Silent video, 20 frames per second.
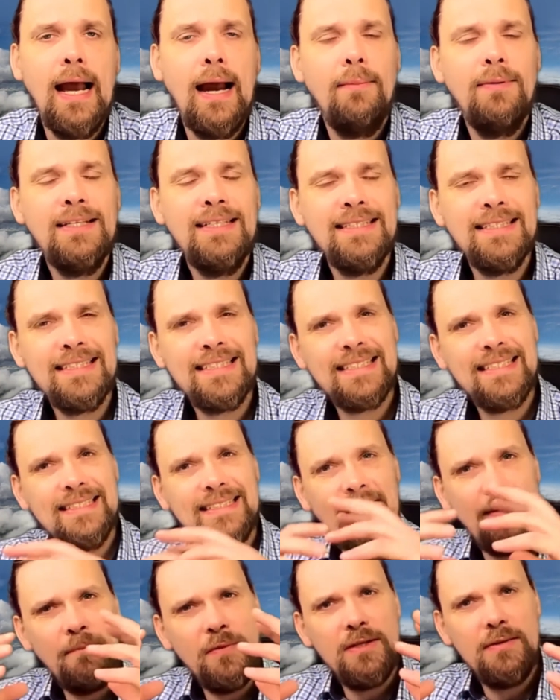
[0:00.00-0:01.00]
Aber dieses
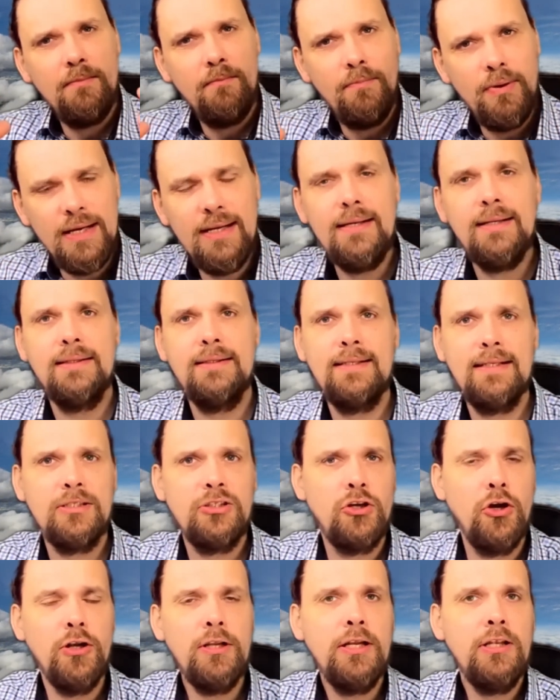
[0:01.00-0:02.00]
gesamte Bild,
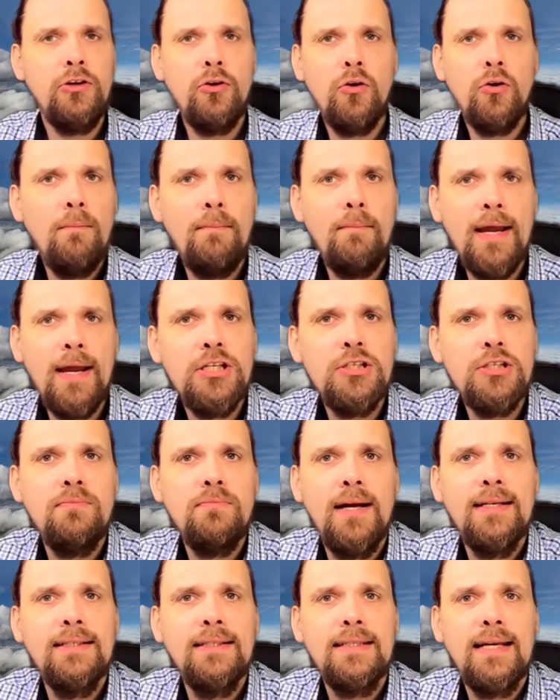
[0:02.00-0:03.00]
das können junge
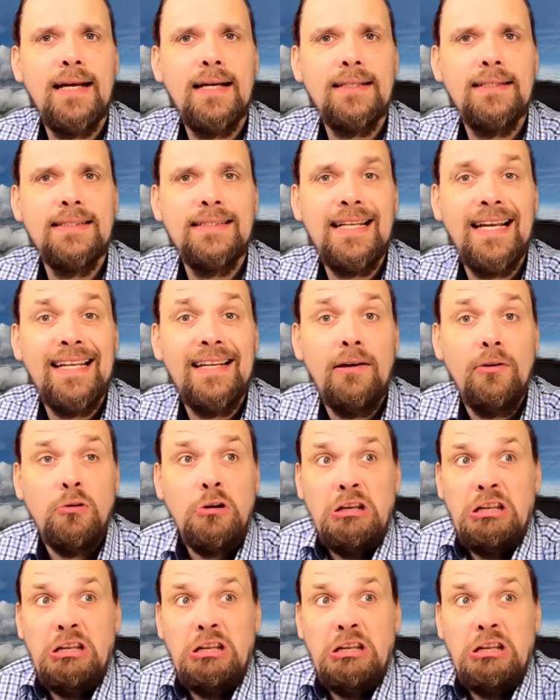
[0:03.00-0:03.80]
Menschen meines Erachtens nachher,